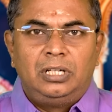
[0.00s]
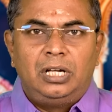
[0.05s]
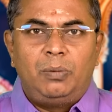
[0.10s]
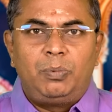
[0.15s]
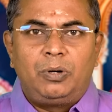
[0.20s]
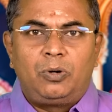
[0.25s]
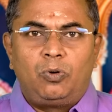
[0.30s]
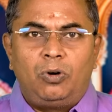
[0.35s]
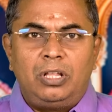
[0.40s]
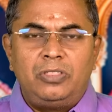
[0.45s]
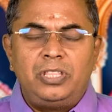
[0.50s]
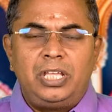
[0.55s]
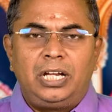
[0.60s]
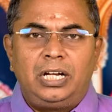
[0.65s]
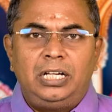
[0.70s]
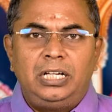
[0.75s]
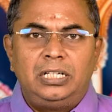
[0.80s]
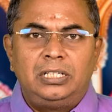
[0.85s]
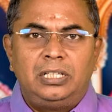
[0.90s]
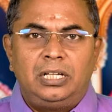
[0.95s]
அப்போ
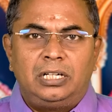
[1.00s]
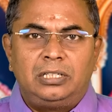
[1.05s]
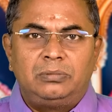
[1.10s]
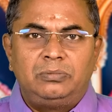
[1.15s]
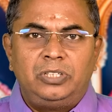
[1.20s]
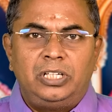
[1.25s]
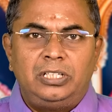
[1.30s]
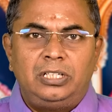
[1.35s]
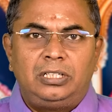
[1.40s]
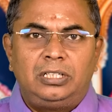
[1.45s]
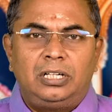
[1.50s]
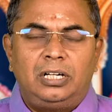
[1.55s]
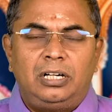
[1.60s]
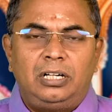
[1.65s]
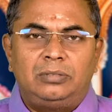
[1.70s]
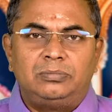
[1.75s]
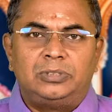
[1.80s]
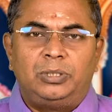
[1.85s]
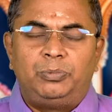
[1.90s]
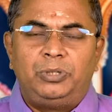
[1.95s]
குழந்தைகளின் தனம்
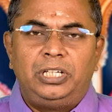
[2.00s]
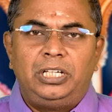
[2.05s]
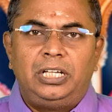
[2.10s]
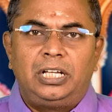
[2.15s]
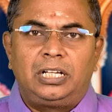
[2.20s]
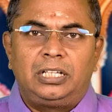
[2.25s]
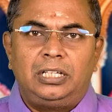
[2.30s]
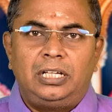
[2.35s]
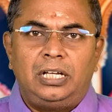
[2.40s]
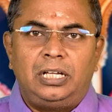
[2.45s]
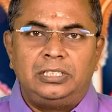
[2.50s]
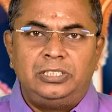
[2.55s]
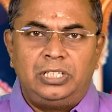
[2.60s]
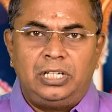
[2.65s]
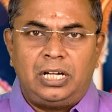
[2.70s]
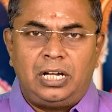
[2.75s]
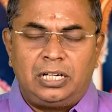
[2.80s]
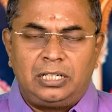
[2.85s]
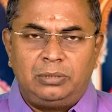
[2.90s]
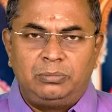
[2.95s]
எதிர்காலம் அப்படிங்கிறத
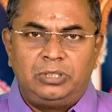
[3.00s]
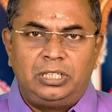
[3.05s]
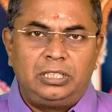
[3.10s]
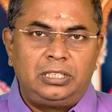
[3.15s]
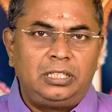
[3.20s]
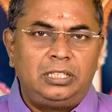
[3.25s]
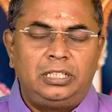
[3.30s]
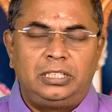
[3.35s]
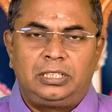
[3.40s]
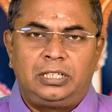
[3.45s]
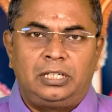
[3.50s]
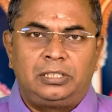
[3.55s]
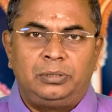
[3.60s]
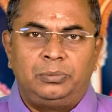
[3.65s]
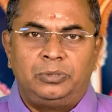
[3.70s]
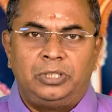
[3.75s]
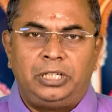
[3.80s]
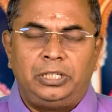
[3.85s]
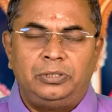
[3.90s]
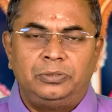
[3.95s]
அஞ்சு ஆறாம் இடத்துல
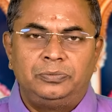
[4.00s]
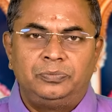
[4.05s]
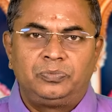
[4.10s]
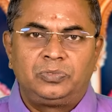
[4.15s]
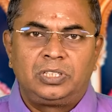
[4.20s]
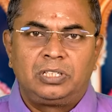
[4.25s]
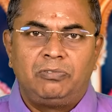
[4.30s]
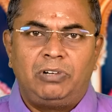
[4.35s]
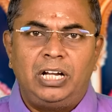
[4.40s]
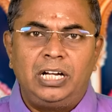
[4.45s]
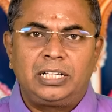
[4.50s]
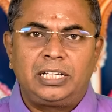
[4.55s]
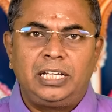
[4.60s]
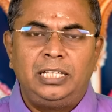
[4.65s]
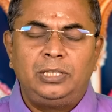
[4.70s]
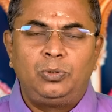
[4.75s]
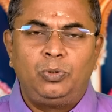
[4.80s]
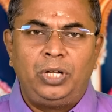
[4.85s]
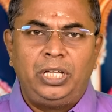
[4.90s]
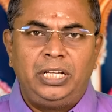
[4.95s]
எடுக்கிறது மாதிரியும்
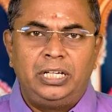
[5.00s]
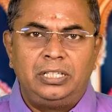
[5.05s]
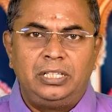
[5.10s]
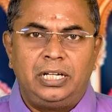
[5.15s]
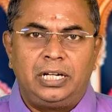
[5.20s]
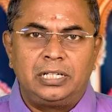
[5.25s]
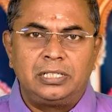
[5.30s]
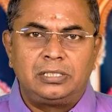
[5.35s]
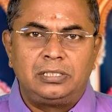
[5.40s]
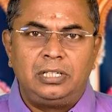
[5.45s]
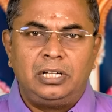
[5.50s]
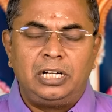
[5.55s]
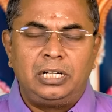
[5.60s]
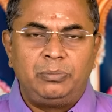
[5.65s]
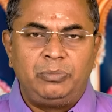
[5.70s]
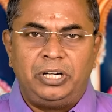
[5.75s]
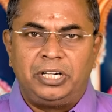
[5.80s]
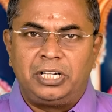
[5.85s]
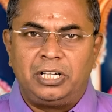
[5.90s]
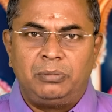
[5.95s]
வாழ்க்கை துணையின்
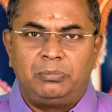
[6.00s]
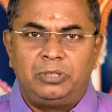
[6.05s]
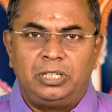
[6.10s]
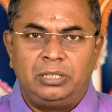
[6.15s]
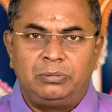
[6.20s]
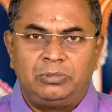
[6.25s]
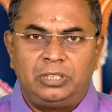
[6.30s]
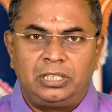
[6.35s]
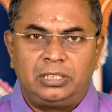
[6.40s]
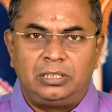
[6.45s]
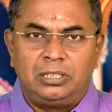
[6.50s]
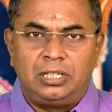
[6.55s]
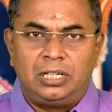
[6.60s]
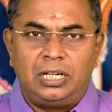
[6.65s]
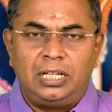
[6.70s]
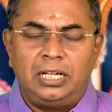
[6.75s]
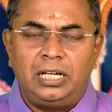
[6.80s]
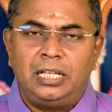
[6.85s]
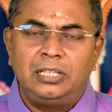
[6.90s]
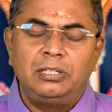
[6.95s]
தனஸ்தானம் எட்டாம்
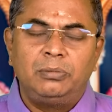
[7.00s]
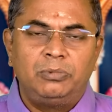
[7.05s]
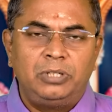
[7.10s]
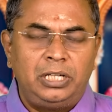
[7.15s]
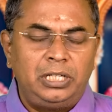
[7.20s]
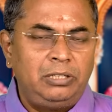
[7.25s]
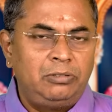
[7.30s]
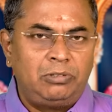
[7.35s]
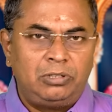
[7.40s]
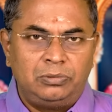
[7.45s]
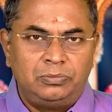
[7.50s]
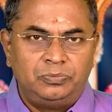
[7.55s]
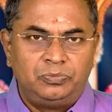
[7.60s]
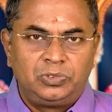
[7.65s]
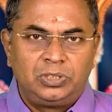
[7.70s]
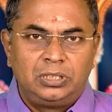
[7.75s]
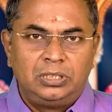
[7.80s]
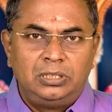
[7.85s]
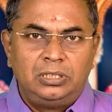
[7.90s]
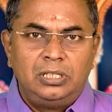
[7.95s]
இடங்கிறதுனால அந்த மாதிரி வரும்
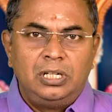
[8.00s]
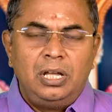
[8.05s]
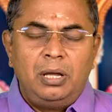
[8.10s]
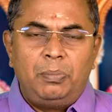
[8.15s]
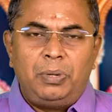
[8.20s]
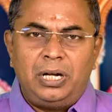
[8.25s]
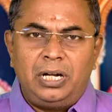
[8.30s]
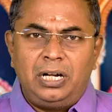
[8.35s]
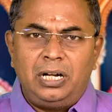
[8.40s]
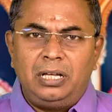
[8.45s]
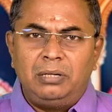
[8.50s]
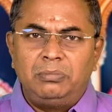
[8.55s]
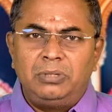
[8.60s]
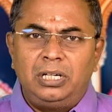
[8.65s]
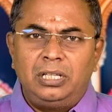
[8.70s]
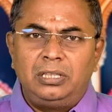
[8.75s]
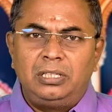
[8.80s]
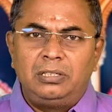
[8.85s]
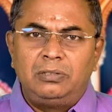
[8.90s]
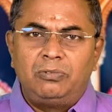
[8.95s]
பன்னெண்டாம்
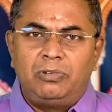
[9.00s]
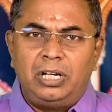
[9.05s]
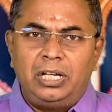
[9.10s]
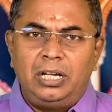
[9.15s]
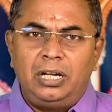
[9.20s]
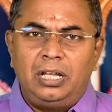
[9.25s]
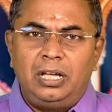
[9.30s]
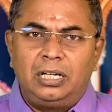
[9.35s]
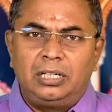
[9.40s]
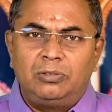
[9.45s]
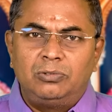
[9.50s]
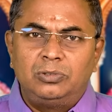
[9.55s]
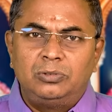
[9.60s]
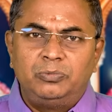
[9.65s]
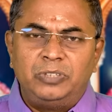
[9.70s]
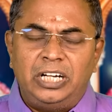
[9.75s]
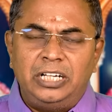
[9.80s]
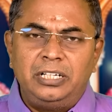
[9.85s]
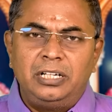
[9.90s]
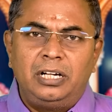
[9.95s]
இடத்தின்
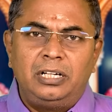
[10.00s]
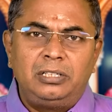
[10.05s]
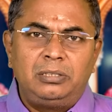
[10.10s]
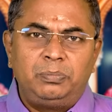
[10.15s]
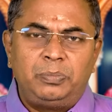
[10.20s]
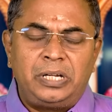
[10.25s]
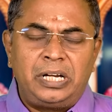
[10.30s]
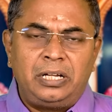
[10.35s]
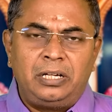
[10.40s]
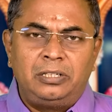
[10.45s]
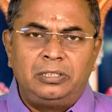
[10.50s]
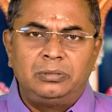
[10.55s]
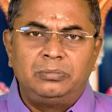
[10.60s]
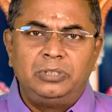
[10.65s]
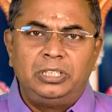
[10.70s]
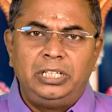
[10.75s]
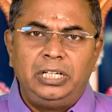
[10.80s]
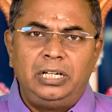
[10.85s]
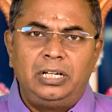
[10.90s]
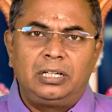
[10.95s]
வாயிலாகவும் வெளிநாட்டு பிரயாணம்
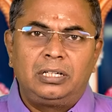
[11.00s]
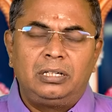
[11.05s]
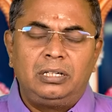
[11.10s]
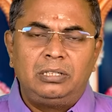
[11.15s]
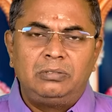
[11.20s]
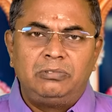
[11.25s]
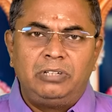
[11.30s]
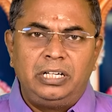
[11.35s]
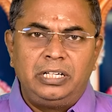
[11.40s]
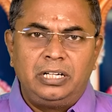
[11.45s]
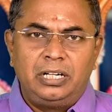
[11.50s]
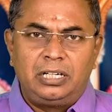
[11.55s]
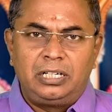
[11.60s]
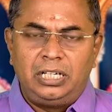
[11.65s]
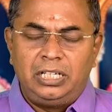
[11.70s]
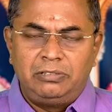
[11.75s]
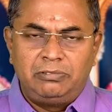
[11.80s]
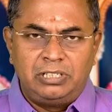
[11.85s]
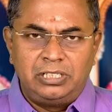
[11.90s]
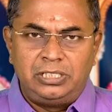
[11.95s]
நீண்ட காலம்
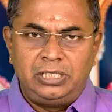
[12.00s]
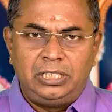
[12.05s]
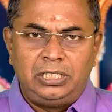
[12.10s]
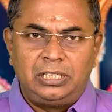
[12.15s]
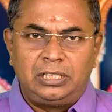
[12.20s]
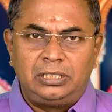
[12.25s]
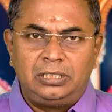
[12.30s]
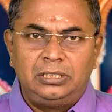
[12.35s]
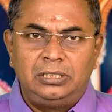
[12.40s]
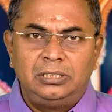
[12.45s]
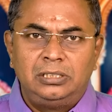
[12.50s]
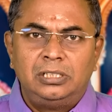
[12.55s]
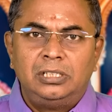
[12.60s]
வெளிநாட்டிலே வசிக்கிறது